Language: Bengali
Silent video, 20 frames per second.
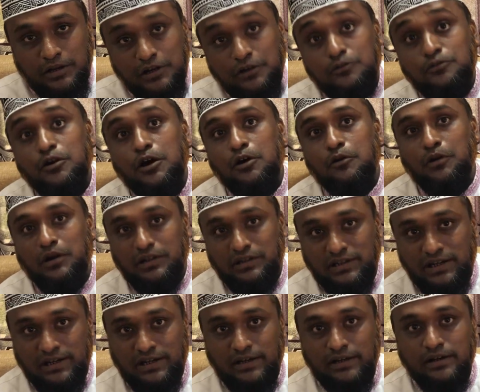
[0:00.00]
নির্ণয় হয়ে
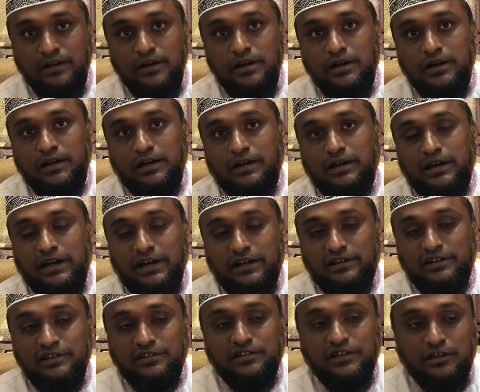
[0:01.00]
থাকে
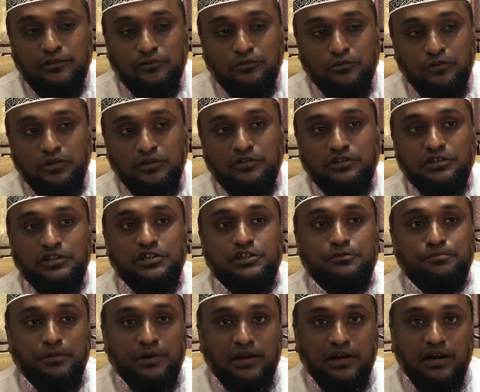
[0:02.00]
একটি ছাত্র
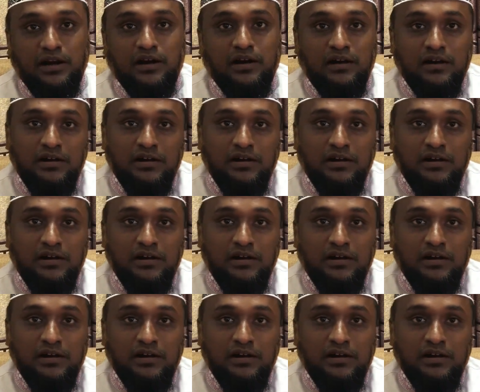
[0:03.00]
ত্রিশপাড়া